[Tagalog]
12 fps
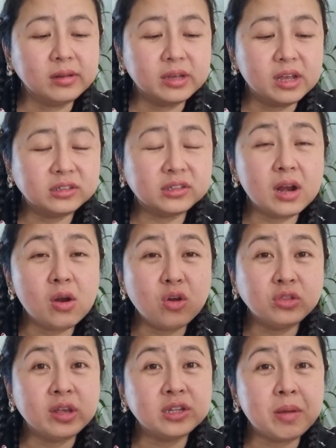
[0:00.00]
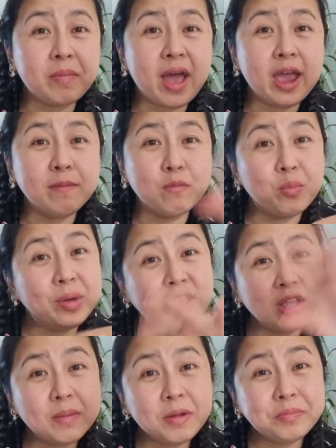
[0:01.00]
extra lote sa bahay mo,
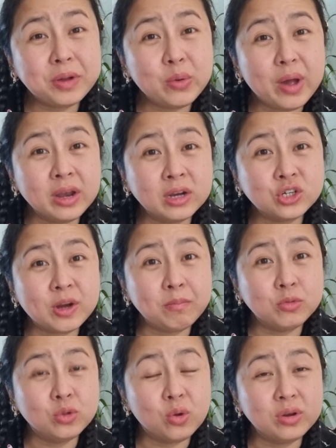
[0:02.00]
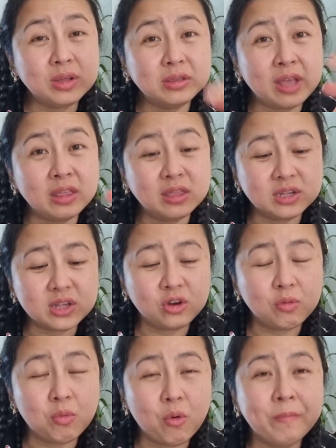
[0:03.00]
pwede ka magpagawa ng shop mo doon, ng dentist,
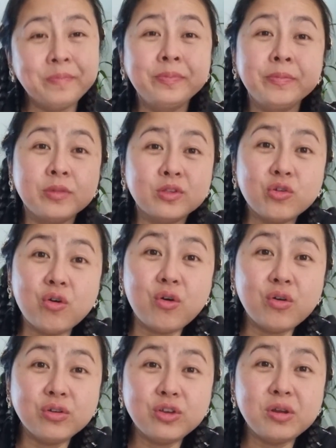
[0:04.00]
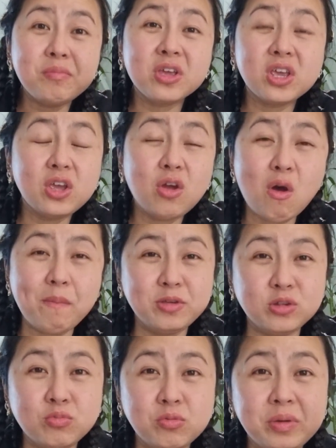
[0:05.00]
ano mo. So, yun ang magiging
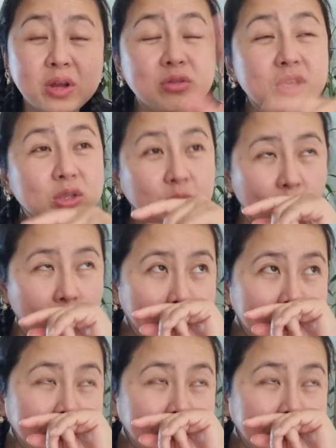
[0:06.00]
office mo. Pero dito,